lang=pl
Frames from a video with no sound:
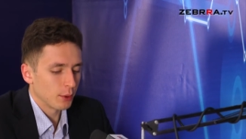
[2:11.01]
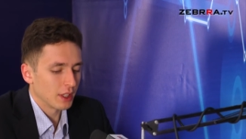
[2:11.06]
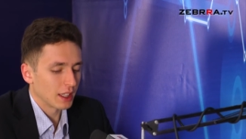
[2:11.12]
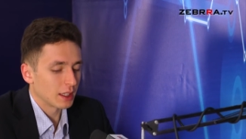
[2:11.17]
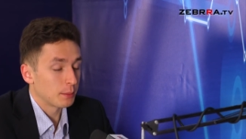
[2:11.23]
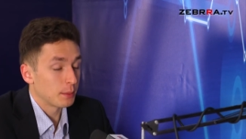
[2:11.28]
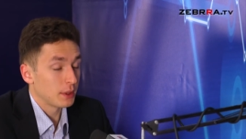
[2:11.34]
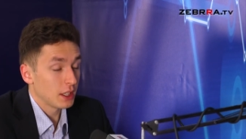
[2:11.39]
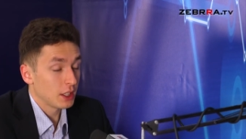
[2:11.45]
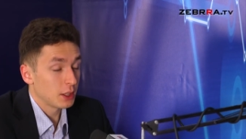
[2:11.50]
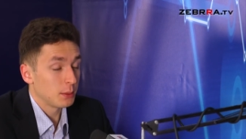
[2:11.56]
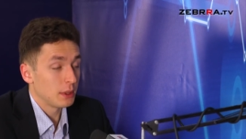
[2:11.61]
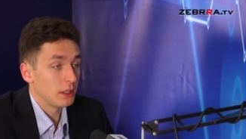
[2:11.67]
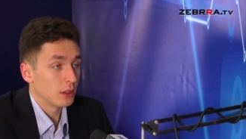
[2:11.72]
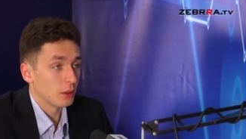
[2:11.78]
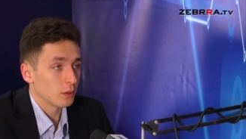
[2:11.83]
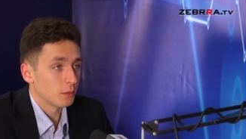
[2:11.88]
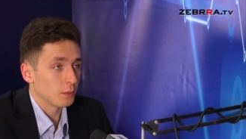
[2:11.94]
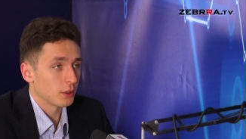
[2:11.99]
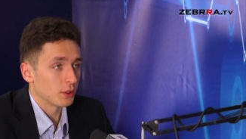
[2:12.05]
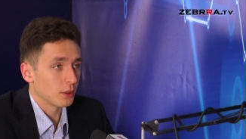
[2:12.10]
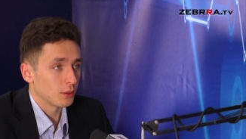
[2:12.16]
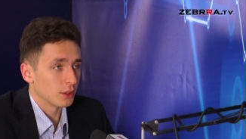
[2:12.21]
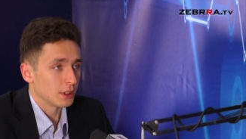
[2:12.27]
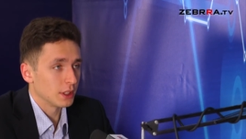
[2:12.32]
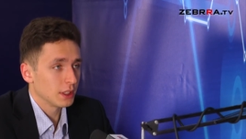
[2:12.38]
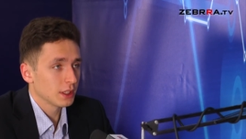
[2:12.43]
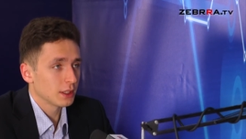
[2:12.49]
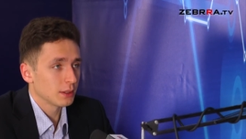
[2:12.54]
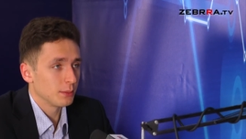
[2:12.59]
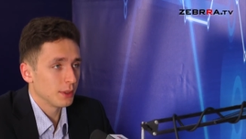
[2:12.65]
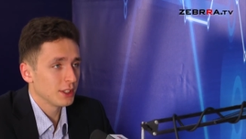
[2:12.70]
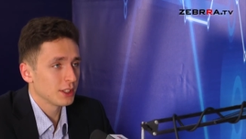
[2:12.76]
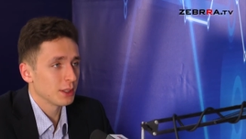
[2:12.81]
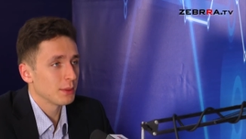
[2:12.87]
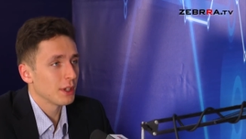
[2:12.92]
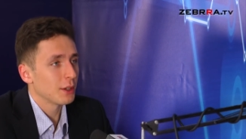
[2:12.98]
ponad 5 milionów podróżnych
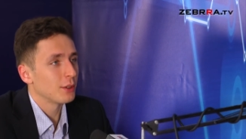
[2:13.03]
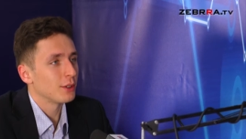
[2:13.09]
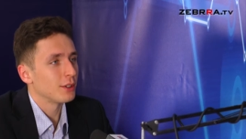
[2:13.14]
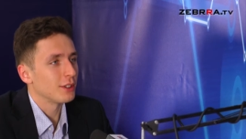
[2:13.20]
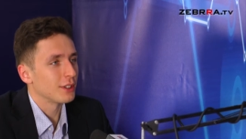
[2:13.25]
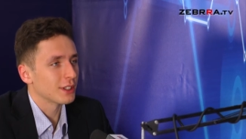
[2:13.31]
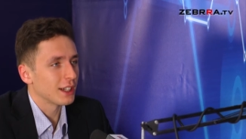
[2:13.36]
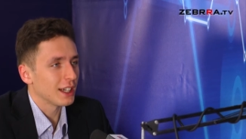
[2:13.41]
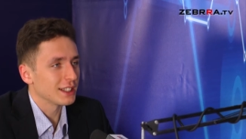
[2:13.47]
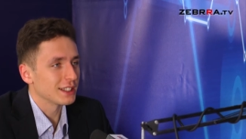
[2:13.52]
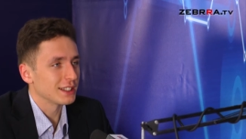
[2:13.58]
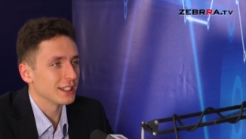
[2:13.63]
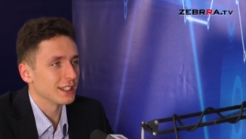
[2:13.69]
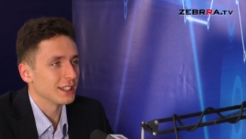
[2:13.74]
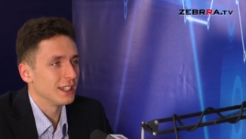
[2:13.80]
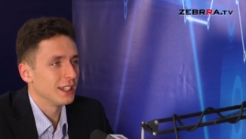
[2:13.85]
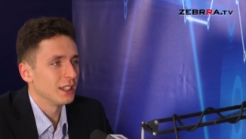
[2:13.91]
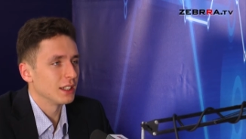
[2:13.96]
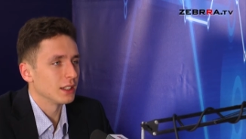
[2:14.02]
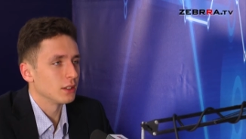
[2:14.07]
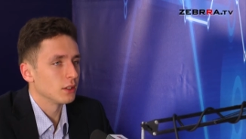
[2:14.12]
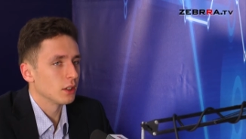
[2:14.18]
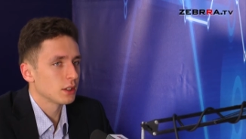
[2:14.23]
będzie miało okazję y,